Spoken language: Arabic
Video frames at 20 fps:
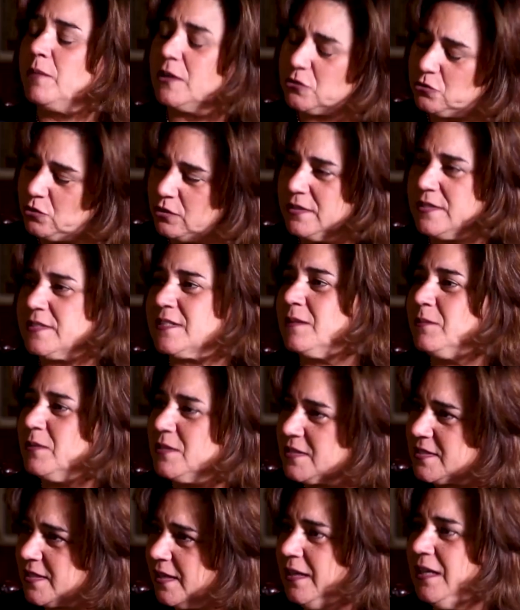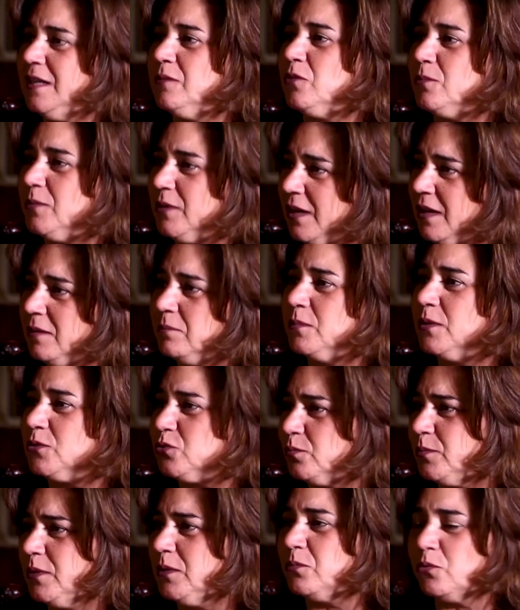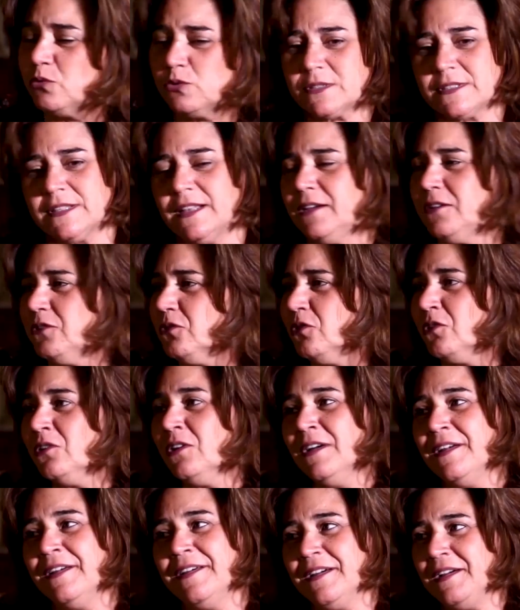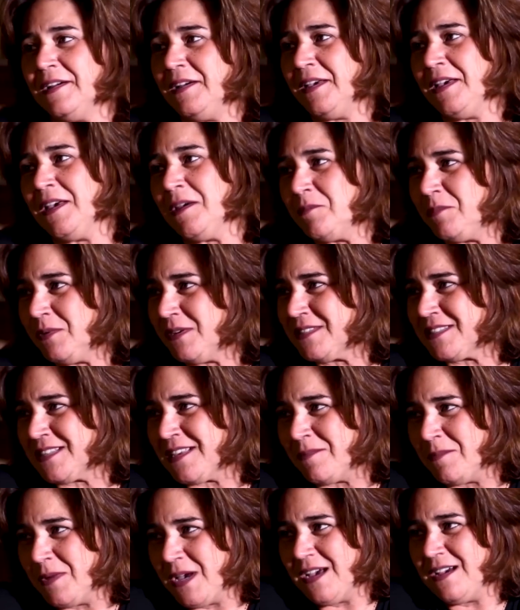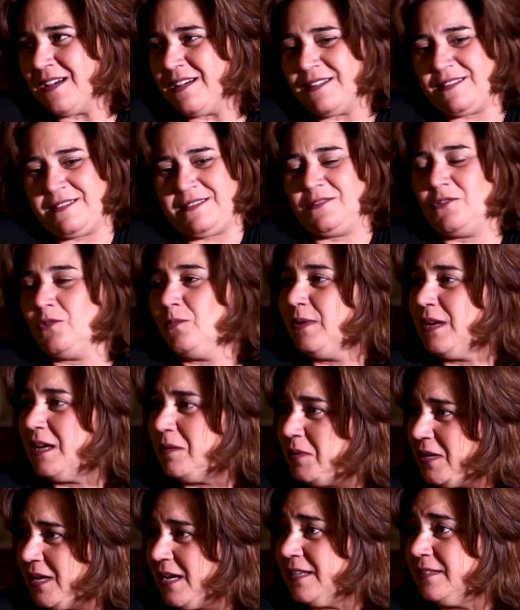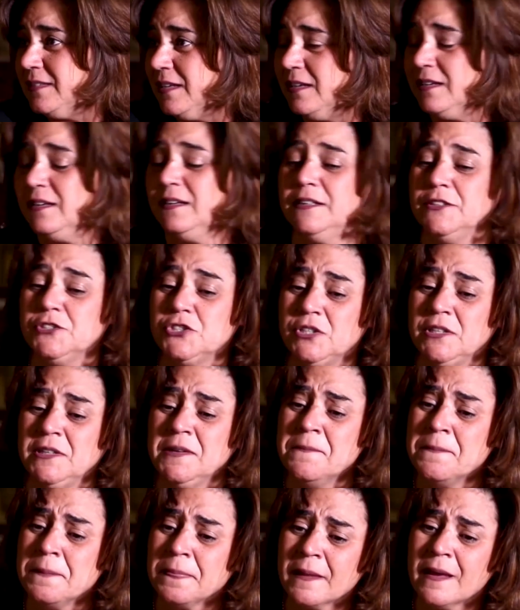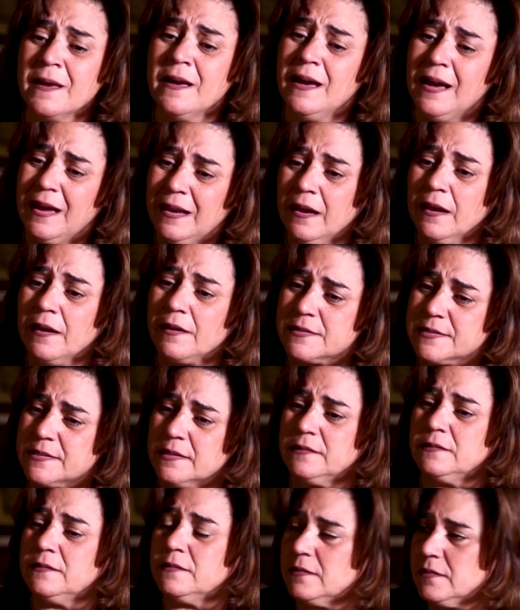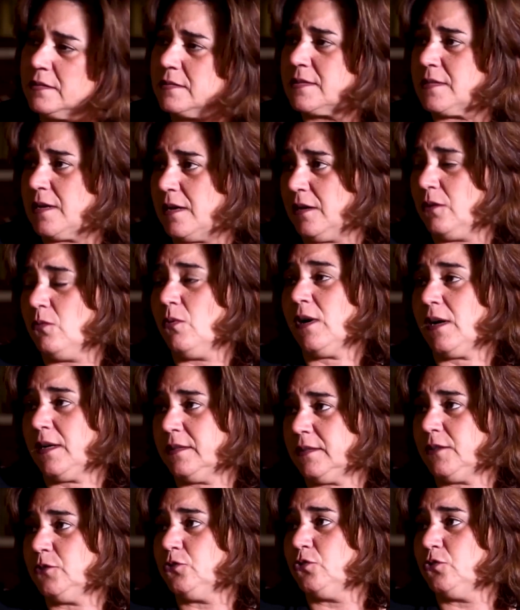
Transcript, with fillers: برضه لسه بنسلم وبنعبط وبنبوس لأنه عيب إذا ما قمنا بهذا الإشي هلأ أظن صار الواحد